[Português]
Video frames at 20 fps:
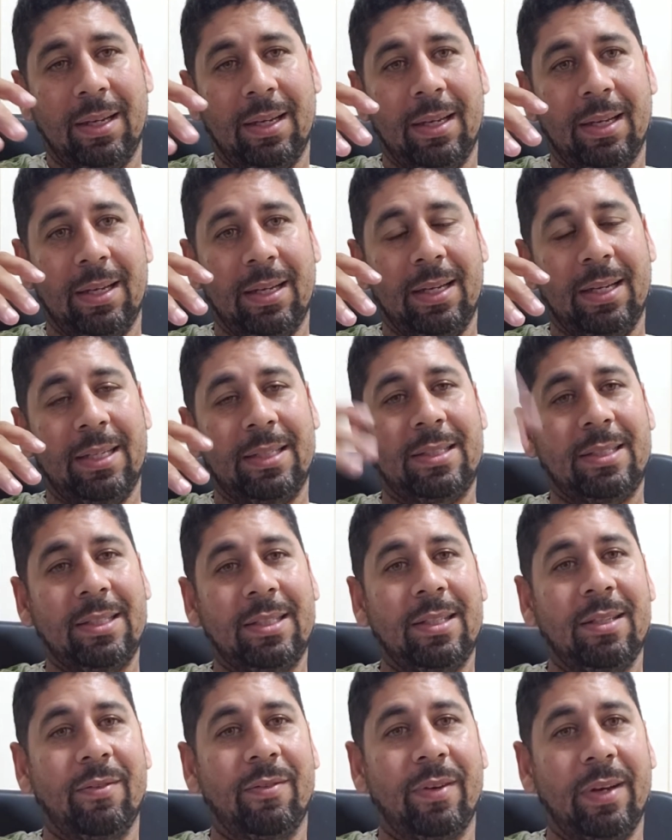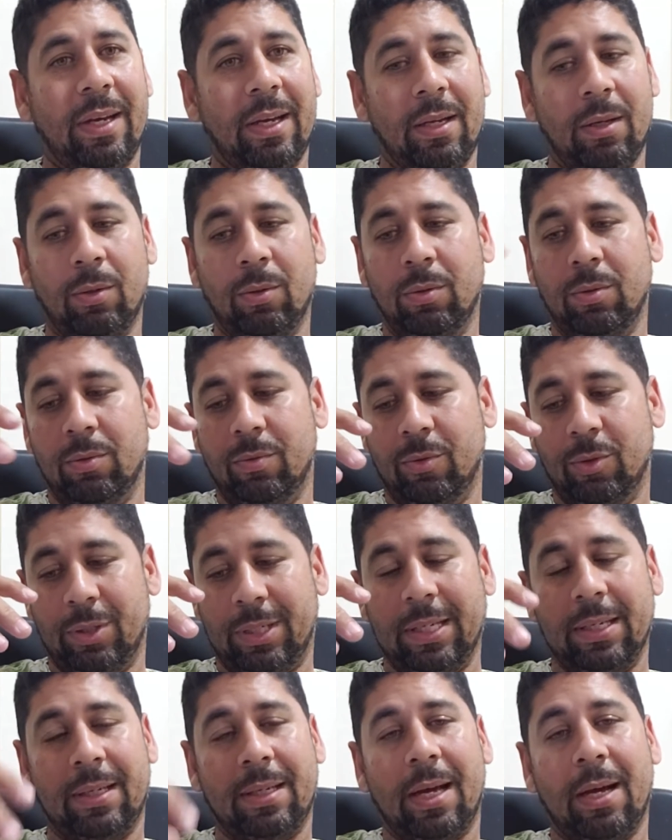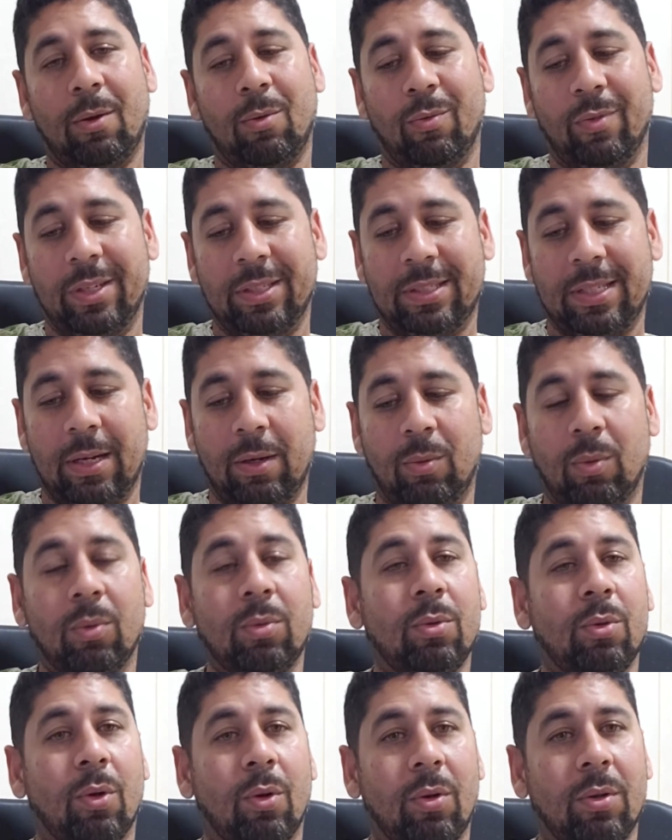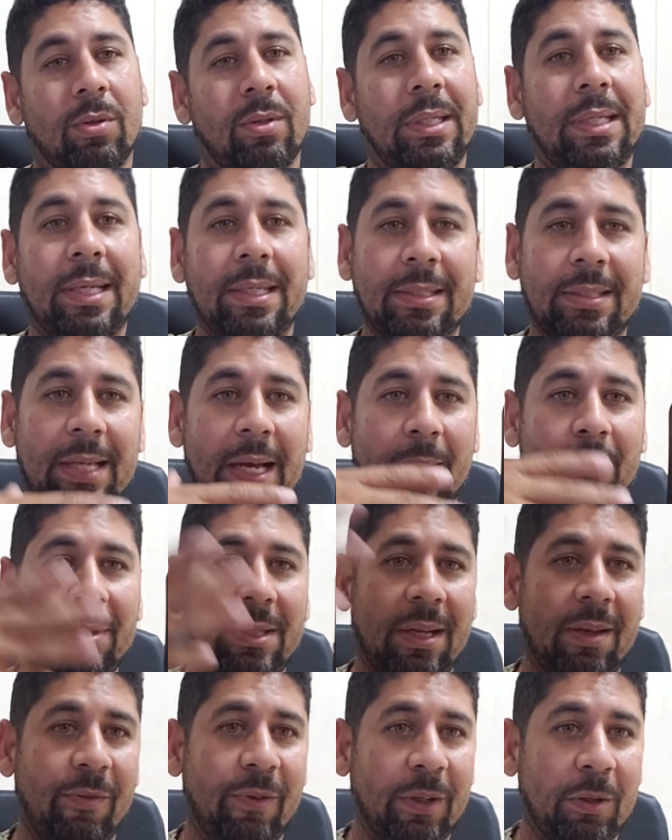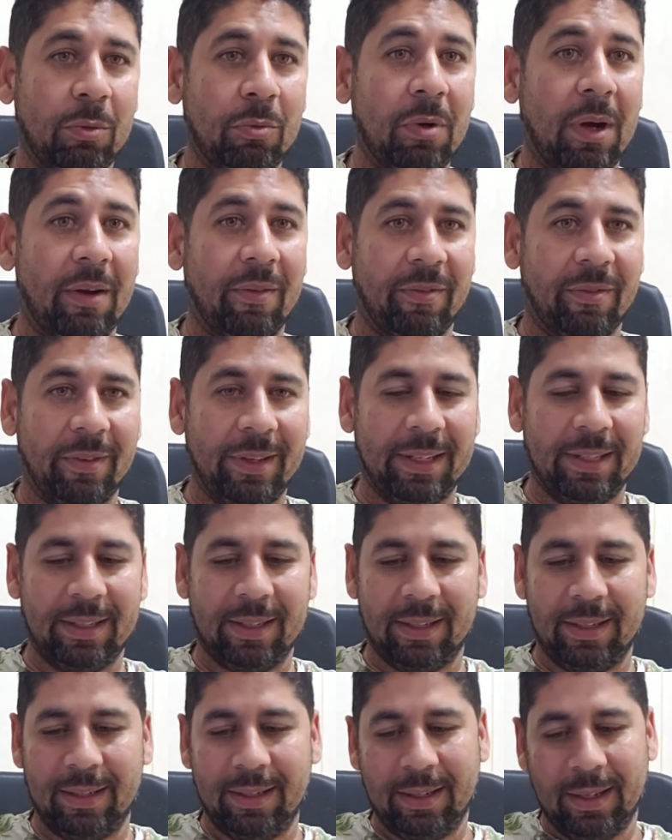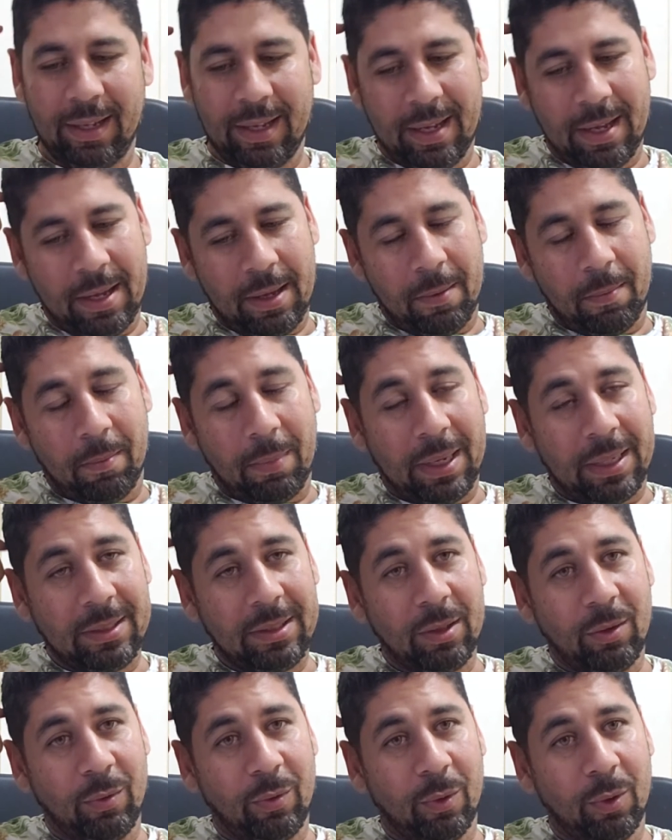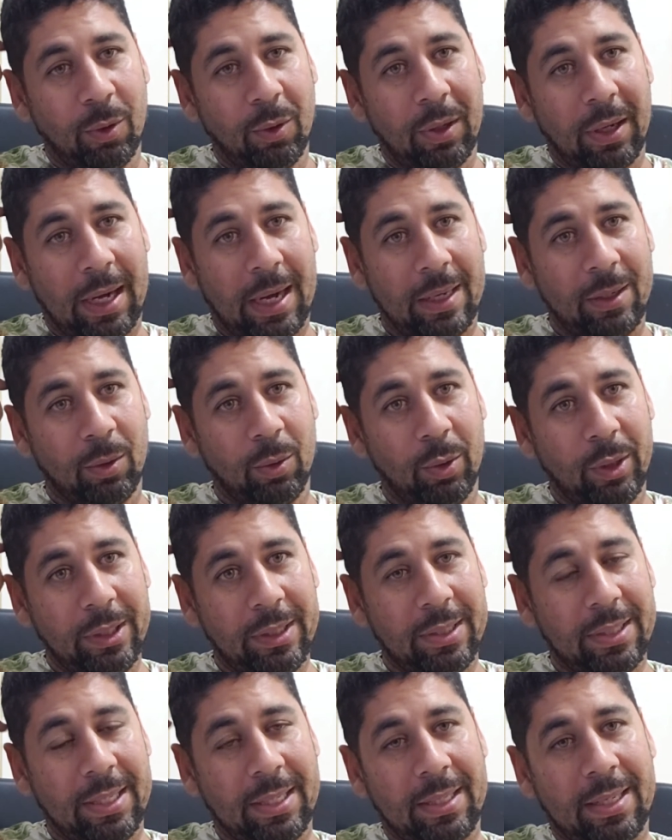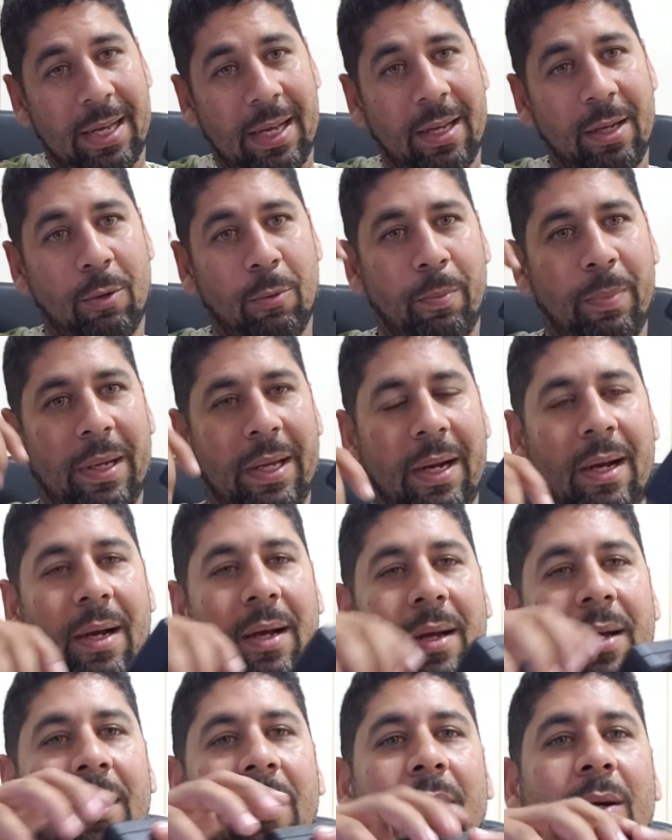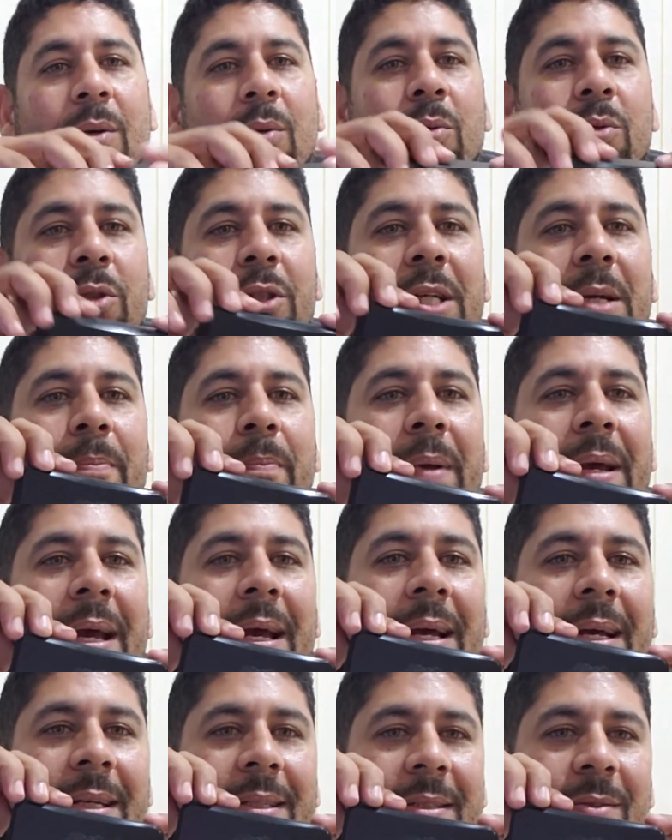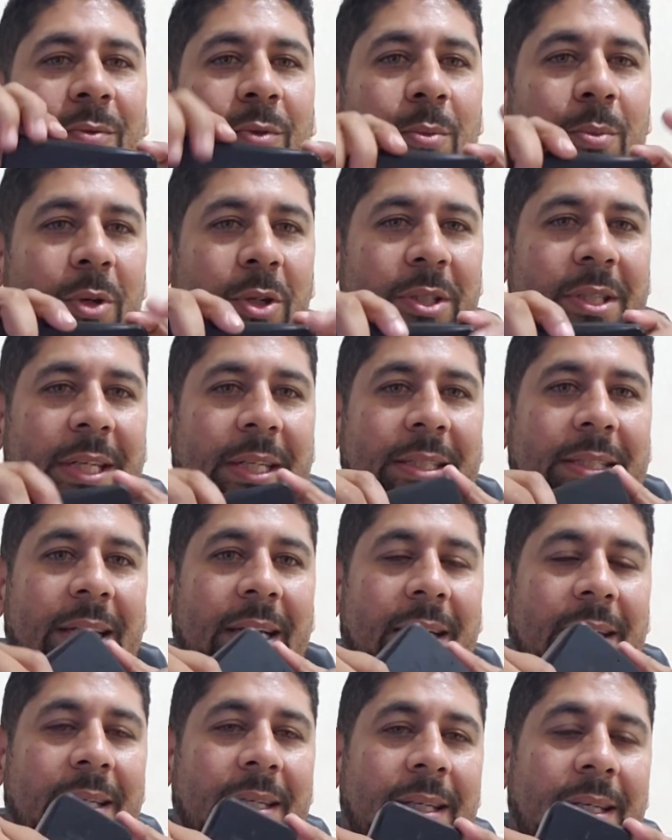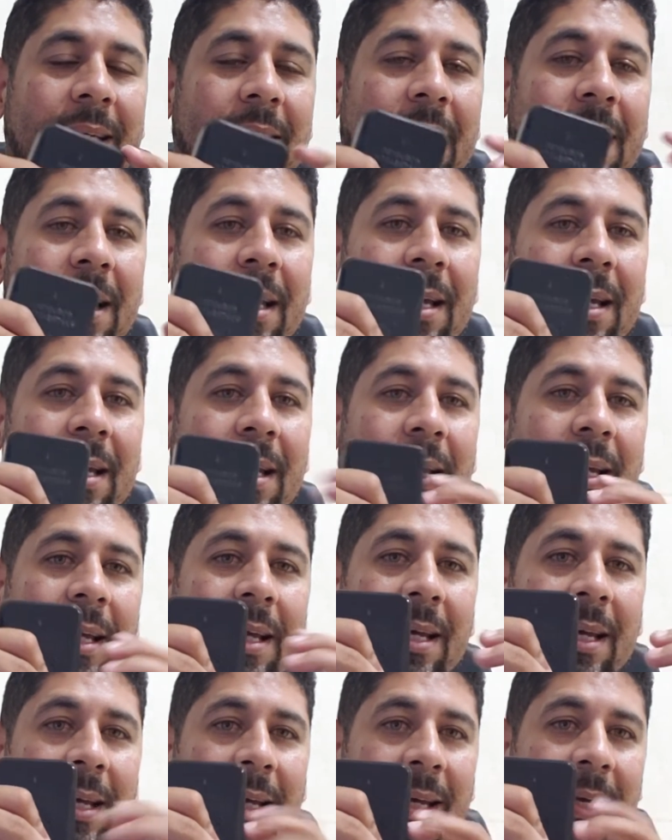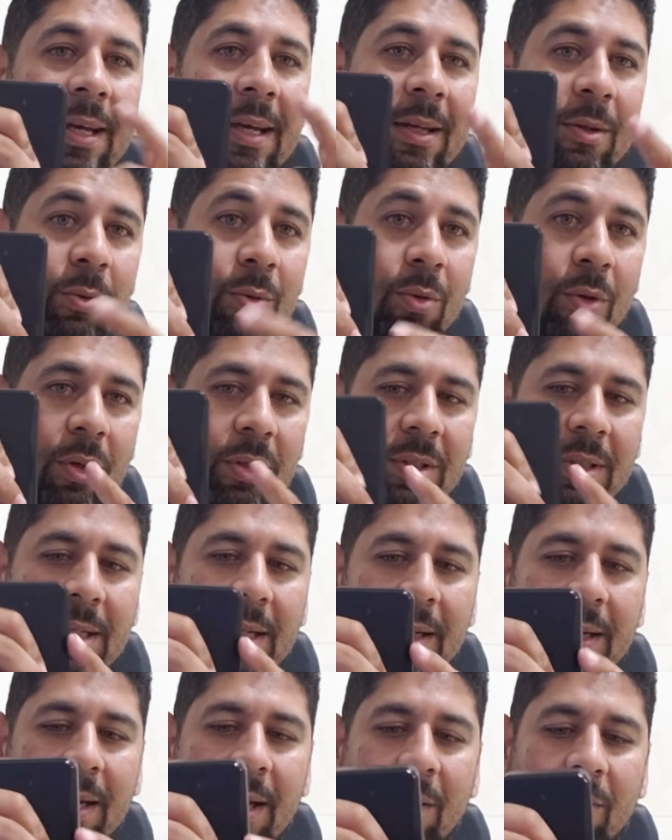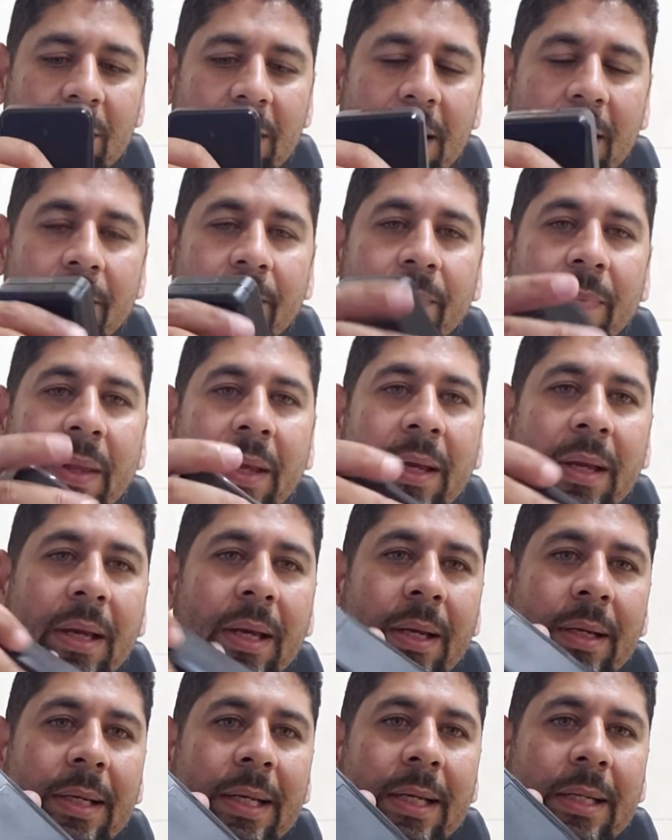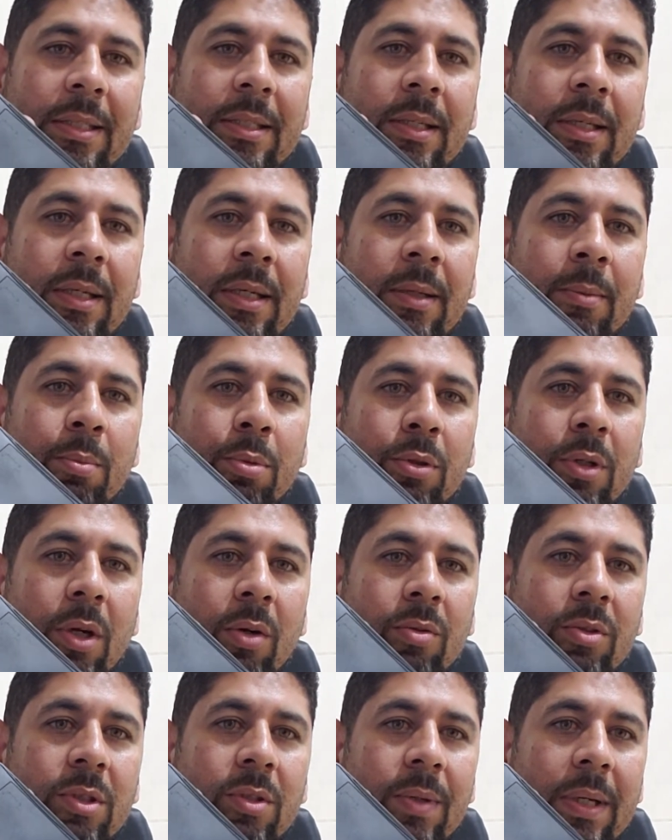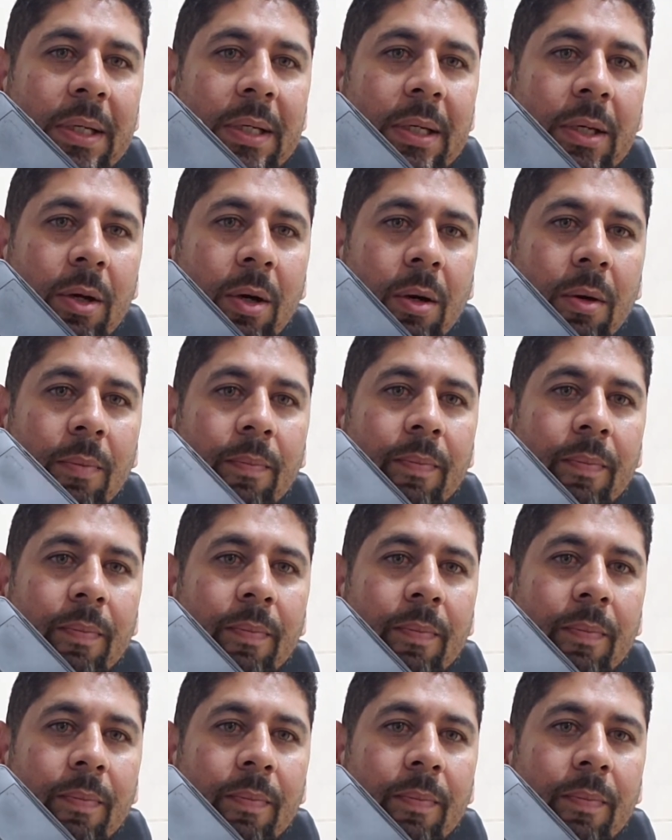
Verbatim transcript: É, se tiver, eu vou tentar conversar com o dono e quem sabe já efetua uma venda, né? Mas eu vou à noite tentar recuperar o GPS. Vou mostrar isso aqui é, no nosso canal, tá? Ele tem esse botãozinho aqui, ó.